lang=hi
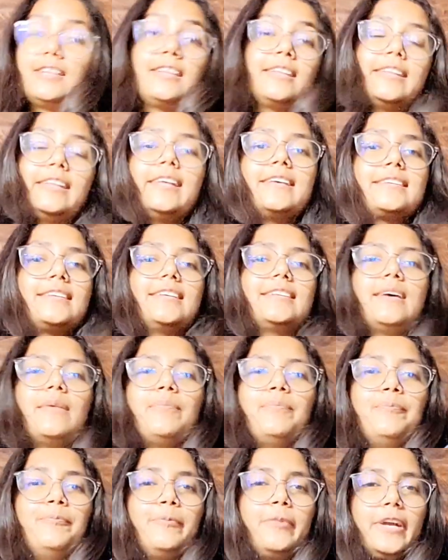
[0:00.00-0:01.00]
दिस इज अ
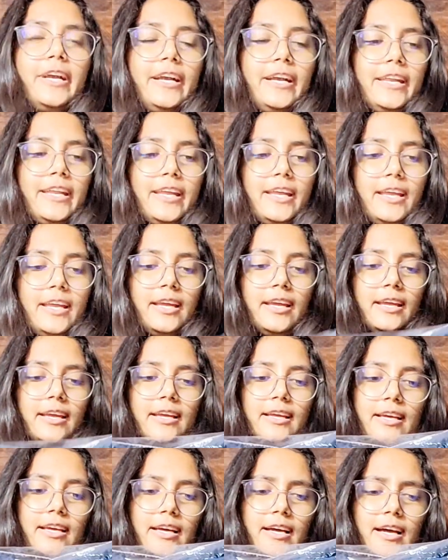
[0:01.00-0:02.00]
प्रीटी
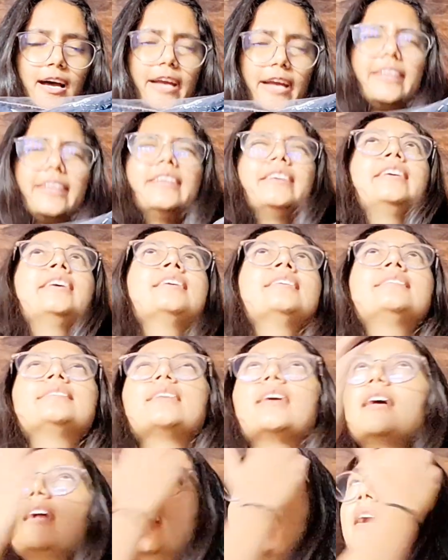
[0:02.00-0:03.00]
आई थिंक ये
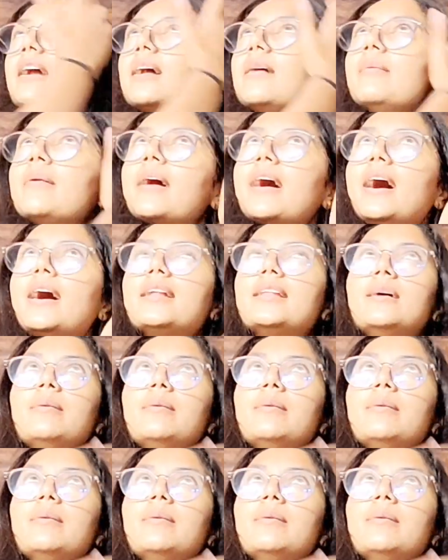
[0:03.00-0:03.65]
शरारा मंगाया था